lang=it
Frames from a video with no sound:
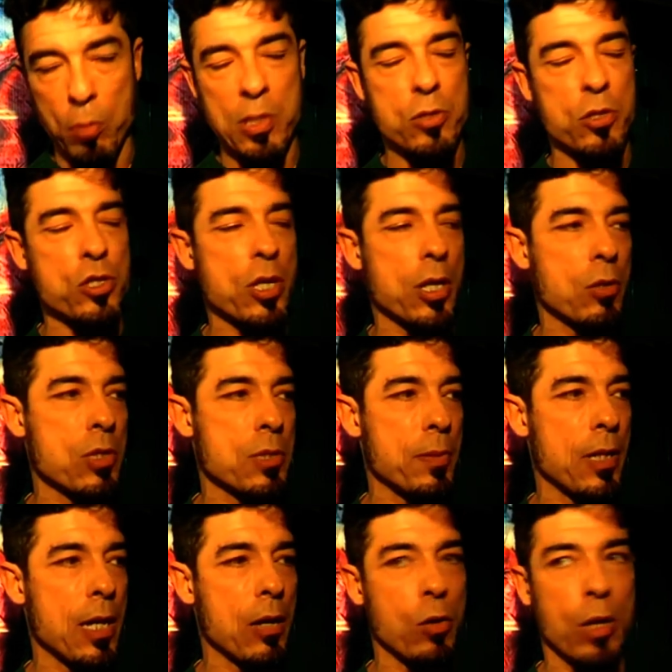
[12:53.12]
ho messo in scena due
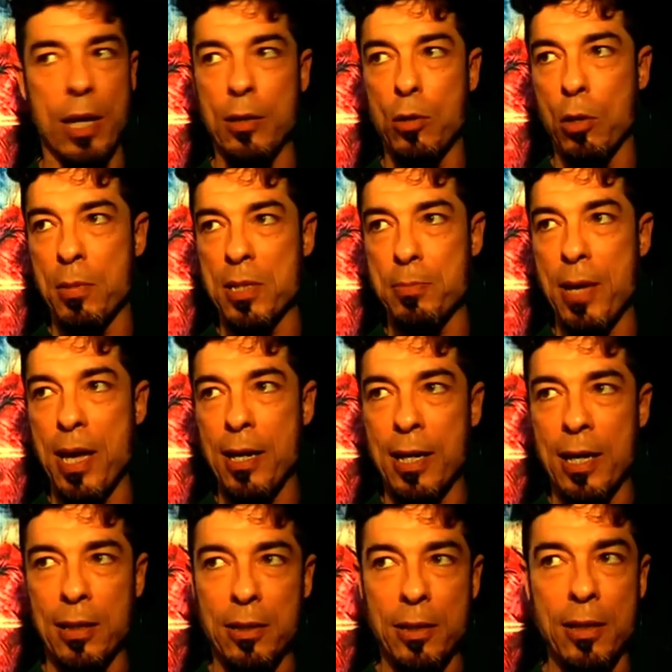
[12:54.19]
spettacoli, che è Thomas
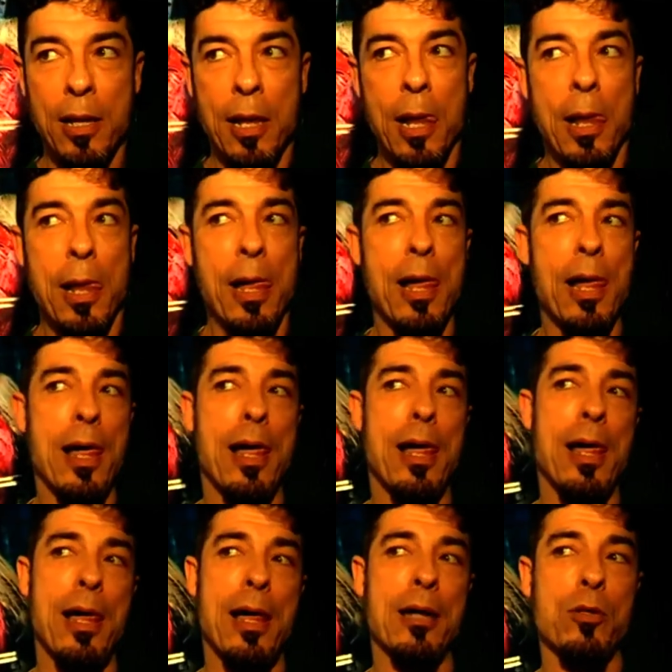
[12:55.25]
Bernard.
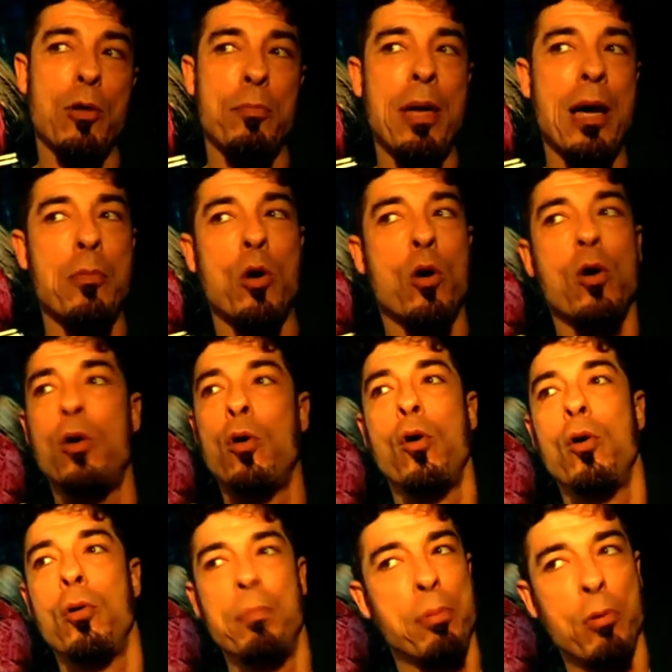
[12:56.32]
Eh, dobbiamo,
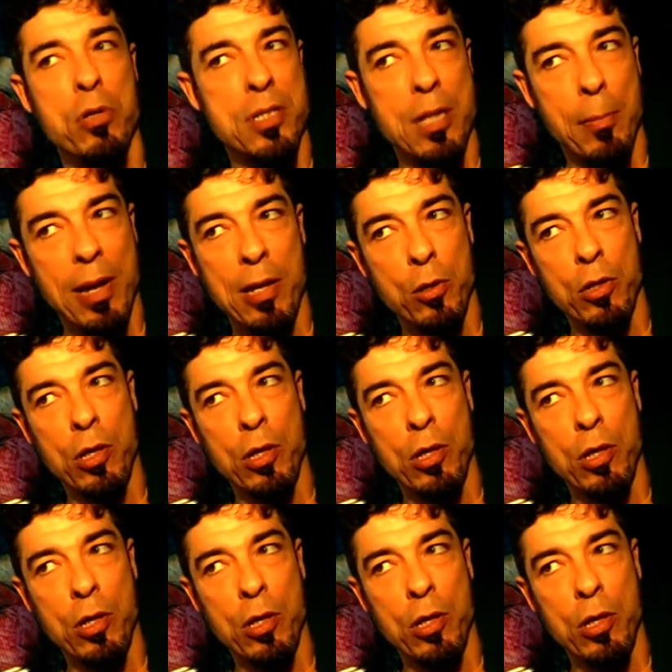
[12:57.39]
pur sapendo